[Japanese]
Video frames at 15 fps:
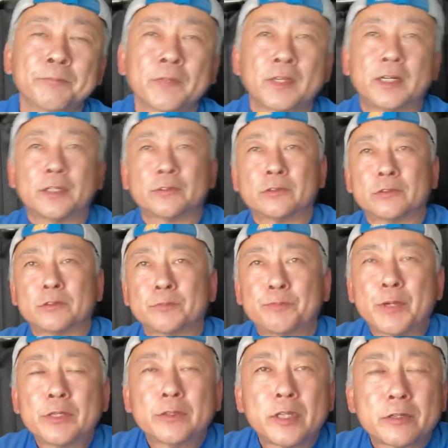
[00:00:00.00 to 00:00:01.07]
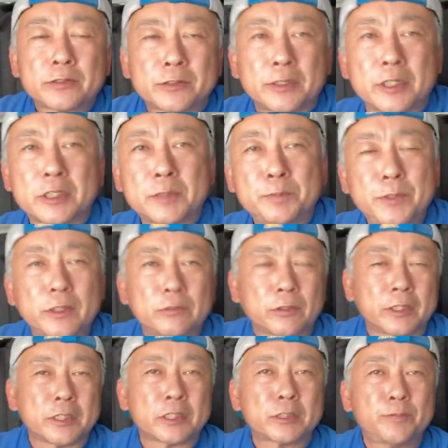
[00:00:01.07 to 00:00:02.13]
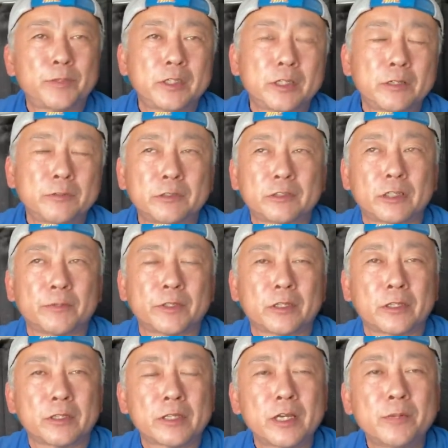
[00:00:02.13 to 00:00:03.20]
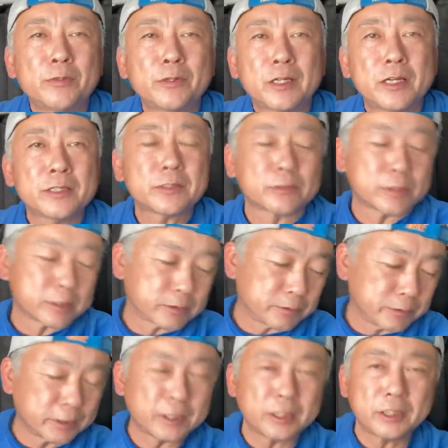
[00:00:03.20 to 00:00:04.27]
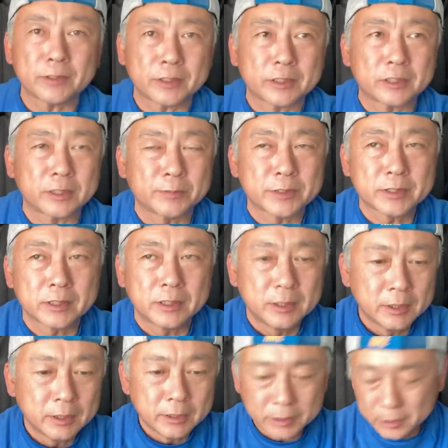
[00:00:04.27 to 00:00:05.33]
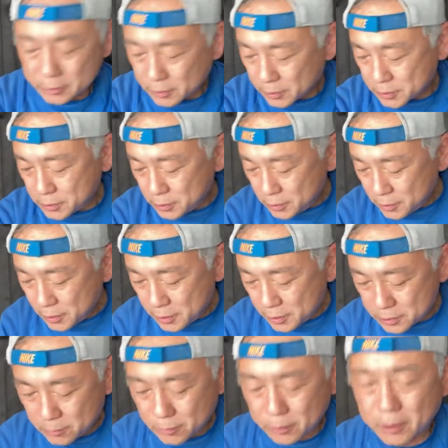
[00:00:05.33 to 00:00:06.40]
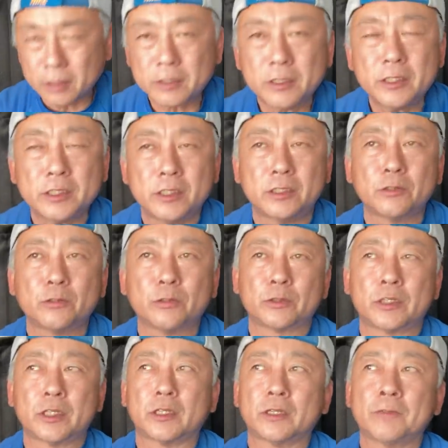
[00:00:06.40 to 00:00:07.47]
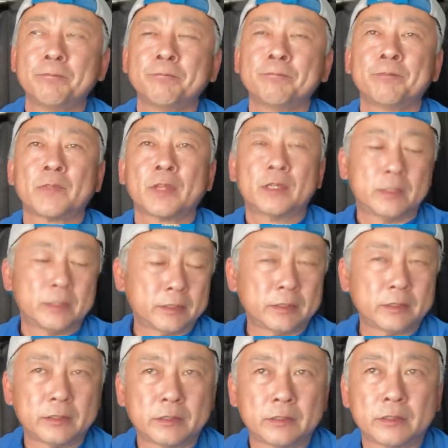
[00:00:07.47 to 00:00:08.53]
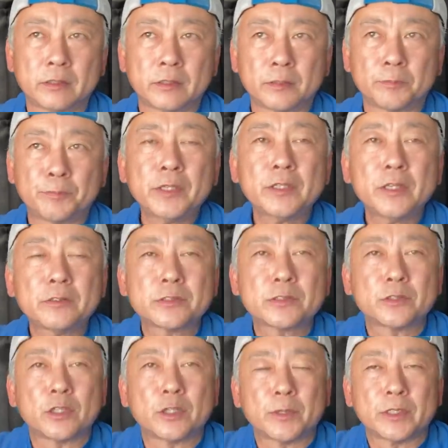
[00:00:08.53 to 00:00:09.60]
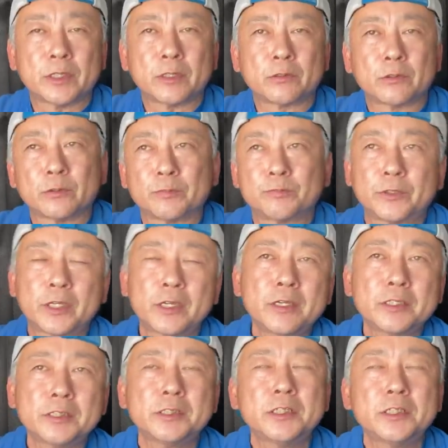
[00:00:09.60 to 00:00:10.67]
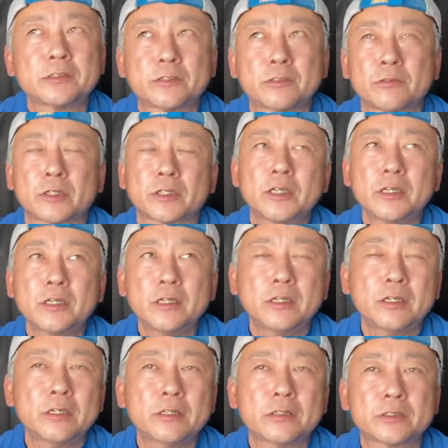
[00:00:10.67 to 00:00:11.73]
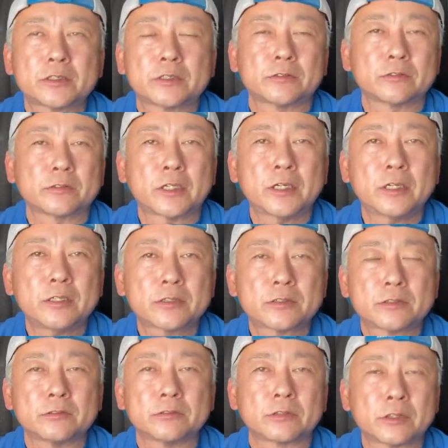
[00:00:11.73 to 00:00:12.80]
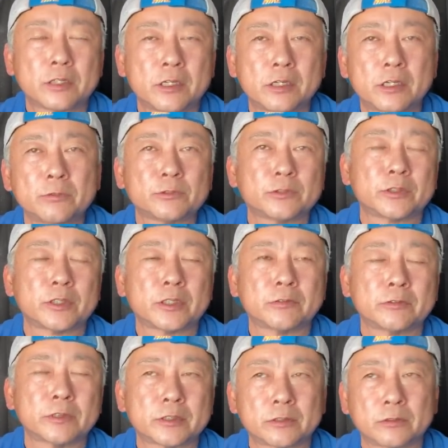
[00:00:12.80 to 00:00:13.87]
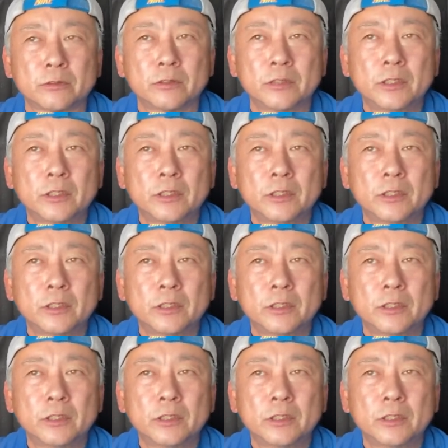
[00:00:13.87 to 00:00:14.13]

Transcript: あのー、ペンタックスの SP とか SPF に比べてね、だいぶ簡素な作りにはなってました。えー、ただ信頼性は高いようで、えー、ペンタックスといえばね、この K シリーズっていうのは KX、K2、KM と出てるんですけど、